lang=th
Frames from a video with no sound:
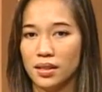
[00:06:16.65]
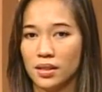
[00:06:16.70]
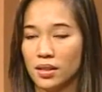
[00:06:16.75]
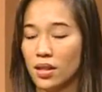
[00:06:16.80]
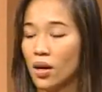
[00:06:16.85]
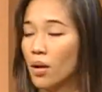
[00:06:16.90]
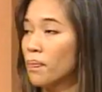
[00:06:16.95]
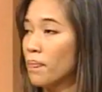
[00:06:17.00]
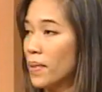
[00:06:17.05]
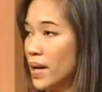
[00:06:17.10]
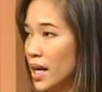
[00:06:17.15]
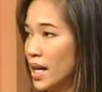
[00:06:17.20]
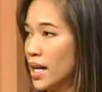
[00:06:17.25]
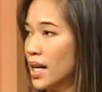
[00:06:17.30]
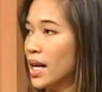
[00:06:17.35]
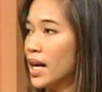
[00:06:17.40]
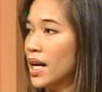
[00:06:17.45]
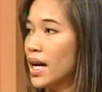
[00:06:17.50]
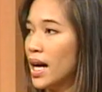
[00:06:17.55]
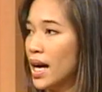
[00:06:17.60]
2 ปี
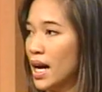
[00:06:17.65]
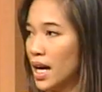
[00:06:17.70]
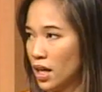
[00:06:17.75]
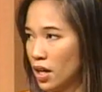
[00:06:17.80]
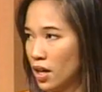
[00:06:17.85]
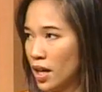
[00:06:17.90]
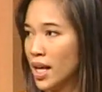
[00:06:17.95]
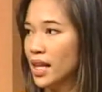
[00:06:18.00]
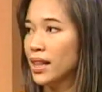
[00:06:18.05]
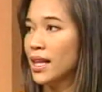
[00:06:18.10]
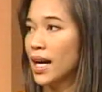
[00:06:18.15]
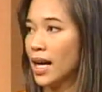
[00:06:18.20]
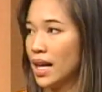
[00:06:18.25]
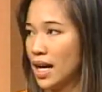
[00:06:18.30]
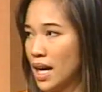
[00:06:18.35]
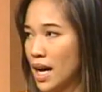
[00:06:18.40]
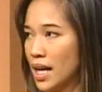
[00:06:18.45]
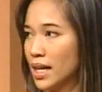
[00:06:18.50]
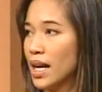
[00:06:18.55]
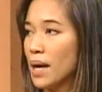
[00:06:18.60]
นั่นนะคะก็ได้แต่ง
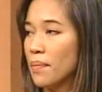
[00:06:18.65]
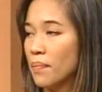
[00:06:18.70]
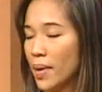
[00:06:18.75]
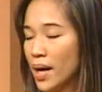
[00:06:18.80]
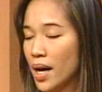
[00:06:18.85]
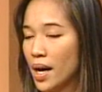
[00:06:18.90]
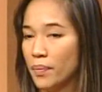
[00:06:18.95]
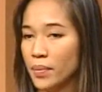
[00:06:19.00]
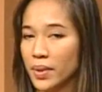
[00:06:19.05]
งานกลับมา